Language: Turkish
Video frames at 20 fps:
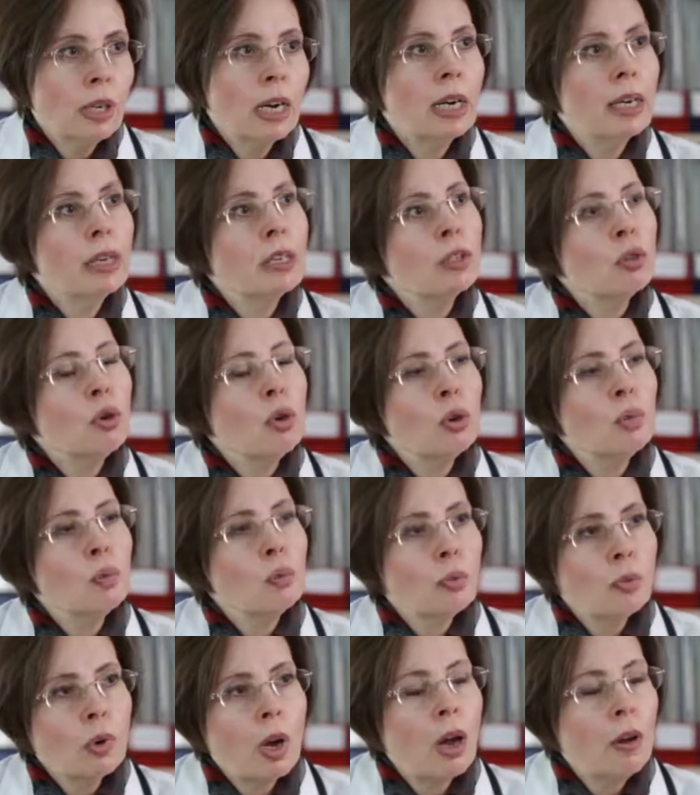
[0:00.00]
Yani
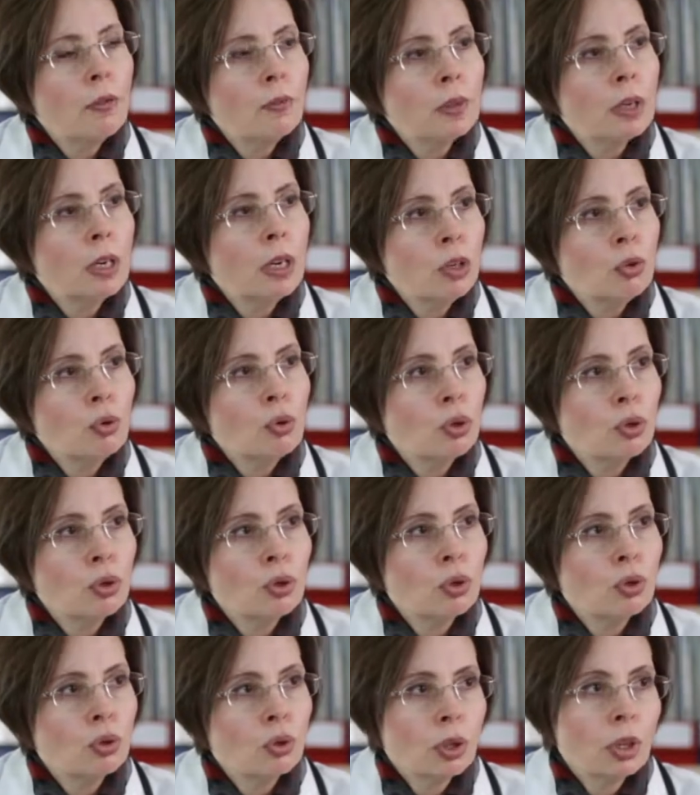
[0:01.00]
son haftayı
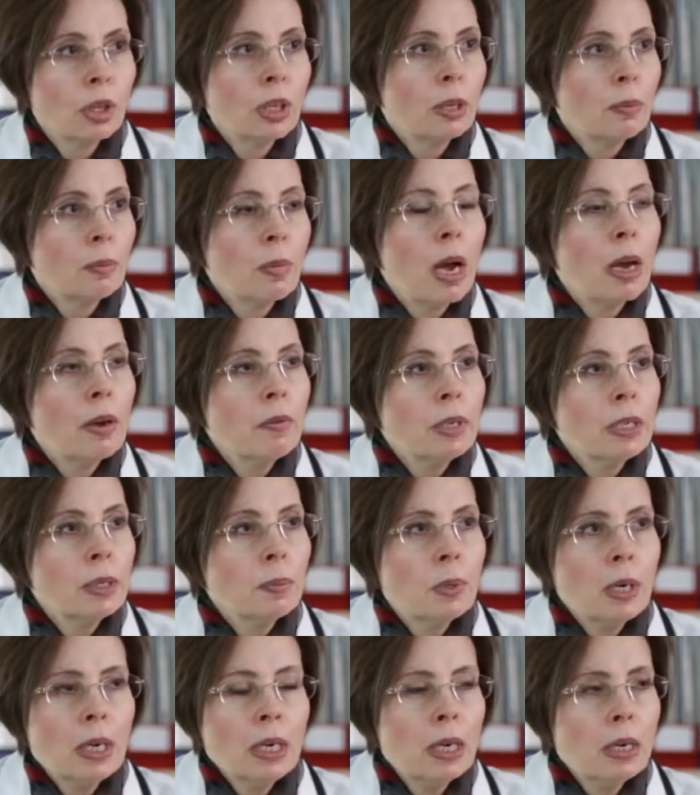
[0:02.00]
düşünün. Mavi
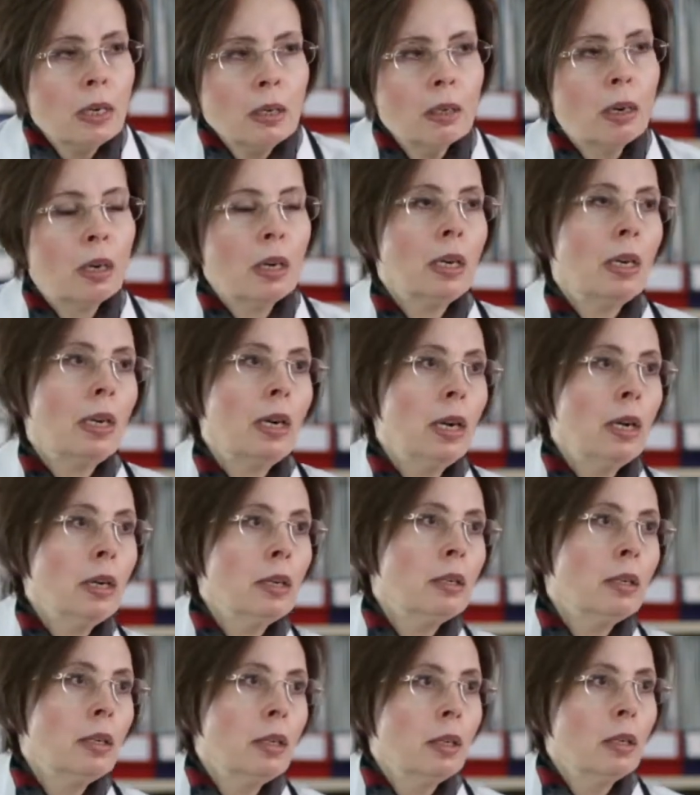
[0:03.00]
sprey ne kadar
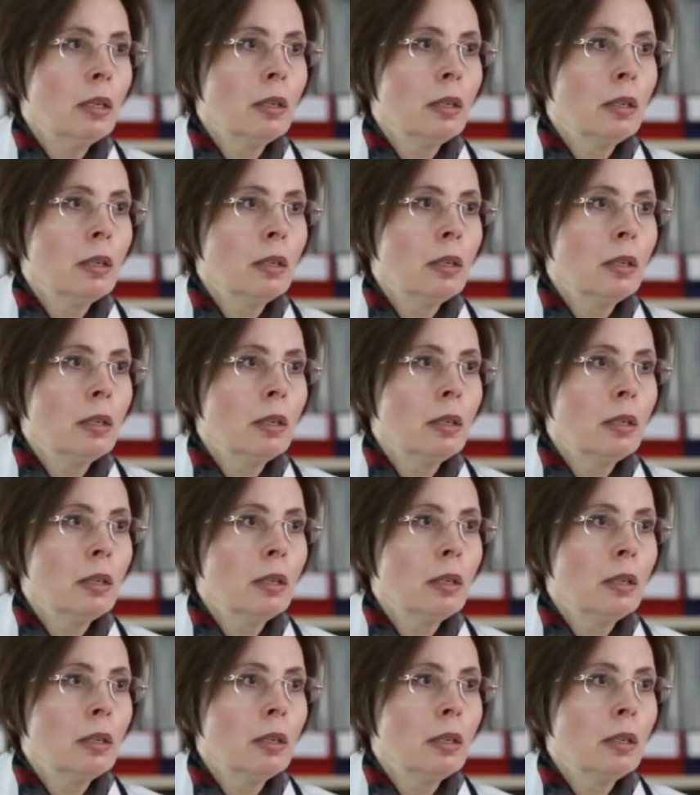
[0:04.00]
haftada gerekti?